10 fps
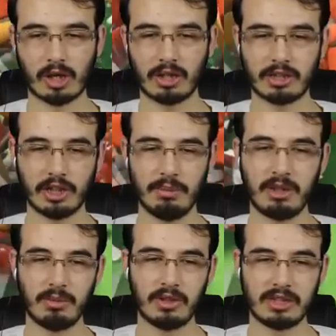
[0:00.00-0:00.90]
arkadaşlar.
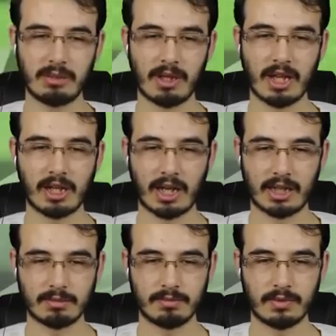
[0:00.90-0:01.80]
İp gibi dizilmeleri
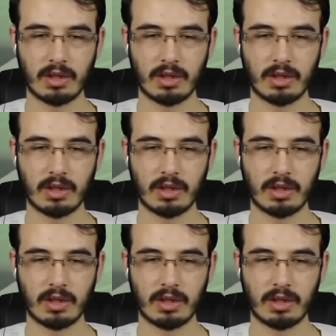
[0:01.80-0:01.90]
lazım.